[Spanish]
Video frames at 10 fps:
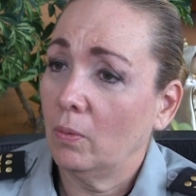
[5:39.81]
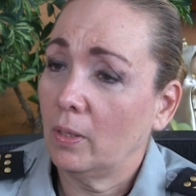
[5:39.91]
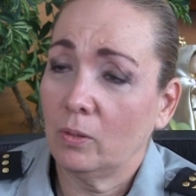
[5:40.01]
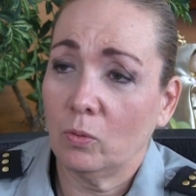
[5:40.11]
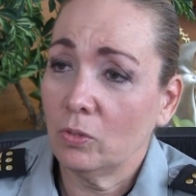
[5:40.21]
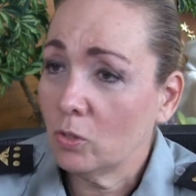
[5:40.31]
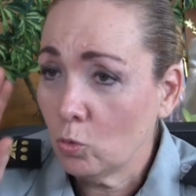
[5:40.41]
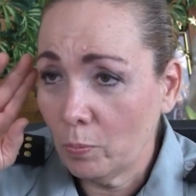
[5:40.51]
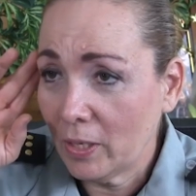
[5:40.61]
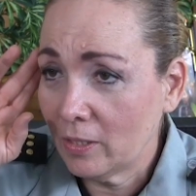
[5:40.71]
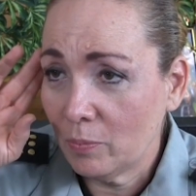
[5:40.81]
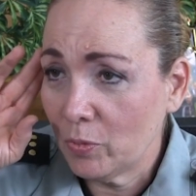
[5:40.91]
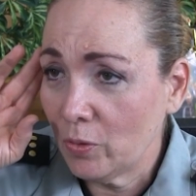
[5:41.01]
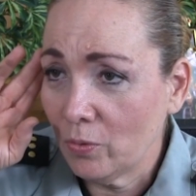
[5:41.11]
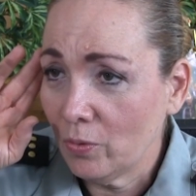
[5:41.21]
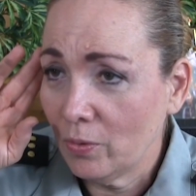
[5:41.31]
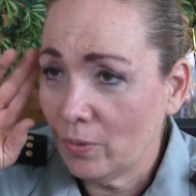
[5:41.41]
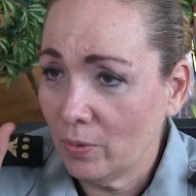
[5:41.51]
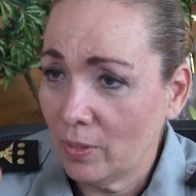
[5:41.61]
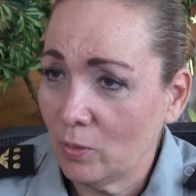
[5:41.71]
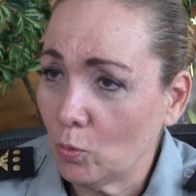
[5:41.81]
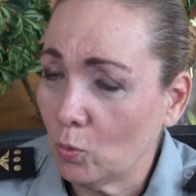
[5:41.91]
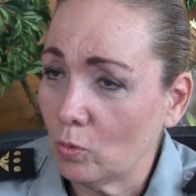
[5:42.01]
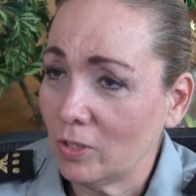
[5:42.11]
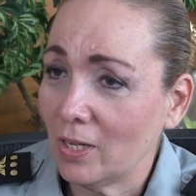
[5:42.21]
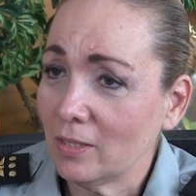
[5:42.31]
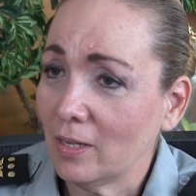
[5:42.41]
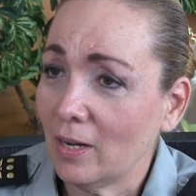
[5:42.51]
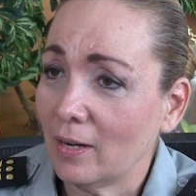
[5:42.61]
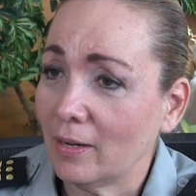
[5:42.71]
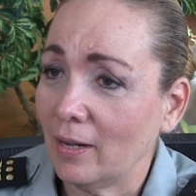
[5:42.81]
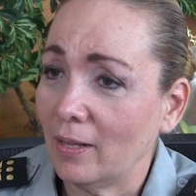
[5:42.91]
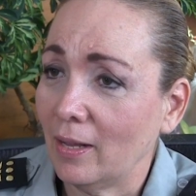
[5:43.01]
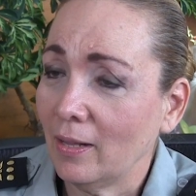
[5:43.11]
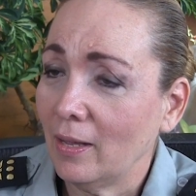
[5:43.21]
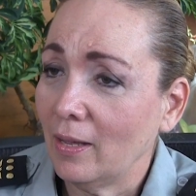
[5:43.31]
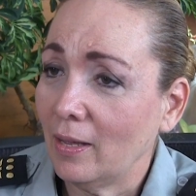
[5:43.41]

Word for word: entonces su percepción y su conciencia de la realidad